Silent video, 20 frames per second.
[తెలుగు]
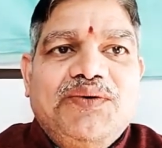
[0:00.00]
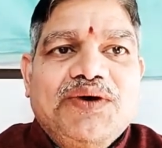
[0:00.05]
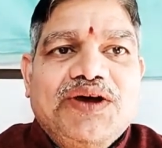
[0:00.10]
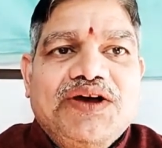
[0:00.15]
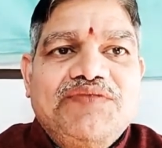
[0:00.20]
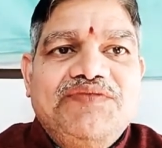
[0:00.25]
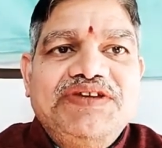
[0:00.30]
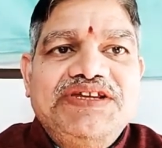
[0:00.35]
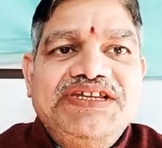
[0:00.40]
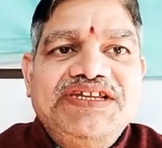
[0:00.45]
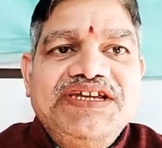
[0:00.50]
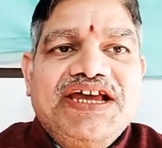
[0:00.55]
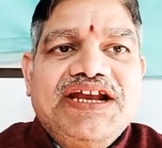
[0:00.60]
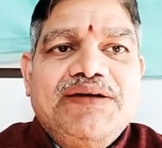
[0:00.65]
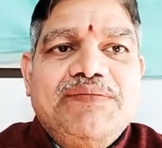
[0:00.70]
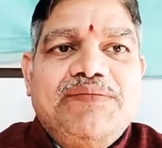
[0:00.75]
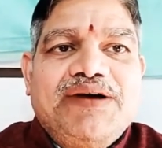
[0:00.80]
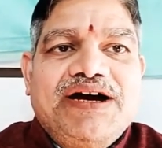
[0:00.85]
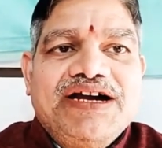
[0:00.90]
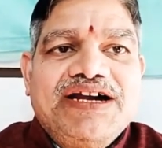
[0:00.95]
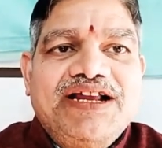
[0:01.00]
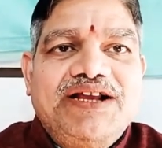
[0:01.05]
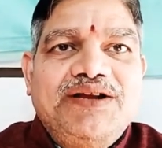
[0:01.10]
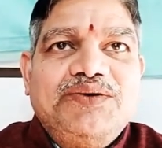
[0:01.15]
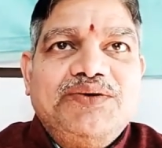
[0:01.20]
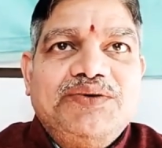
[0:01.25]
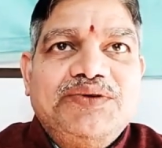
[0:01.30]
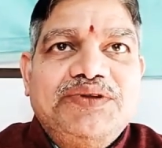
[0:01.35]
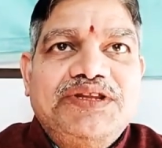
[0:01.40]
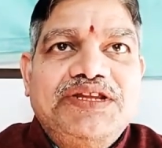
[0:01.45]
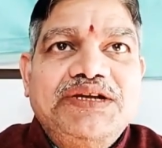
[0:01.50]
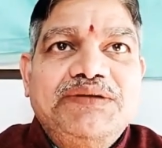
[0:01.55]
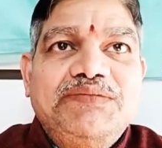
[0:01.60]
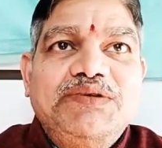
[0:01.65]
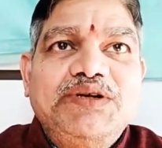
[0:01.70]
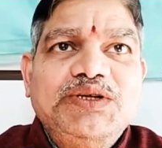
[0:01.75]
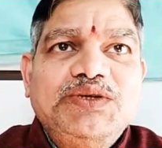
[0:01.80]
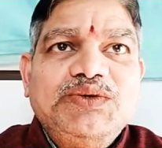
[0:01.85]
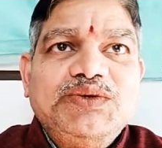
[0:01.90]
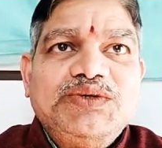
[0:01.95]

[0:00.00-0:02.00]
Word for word: ఒక విజ్ఞాన బాటలో దేవుణ్ణి